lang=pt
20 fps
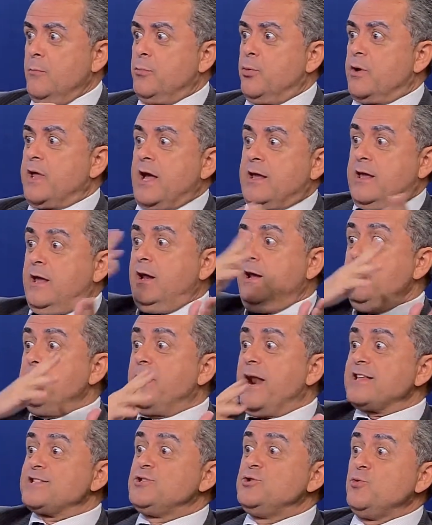porque aquele
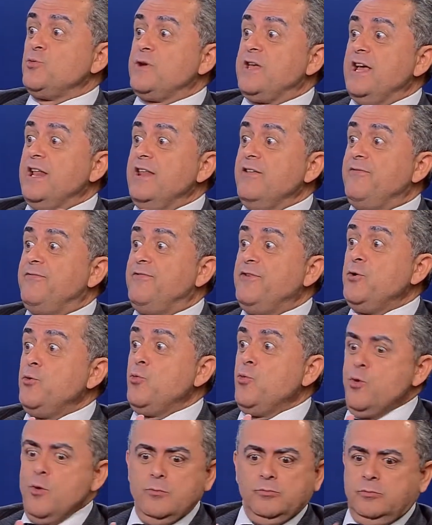Brasil que ele
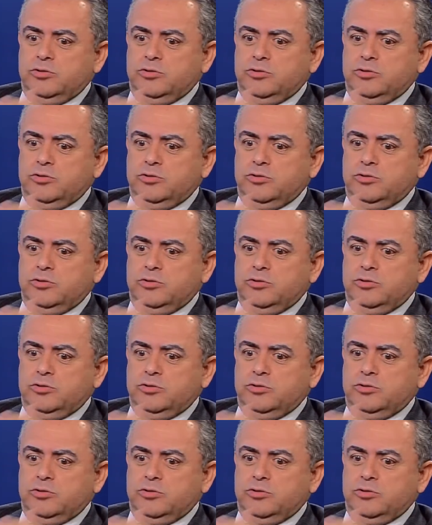viu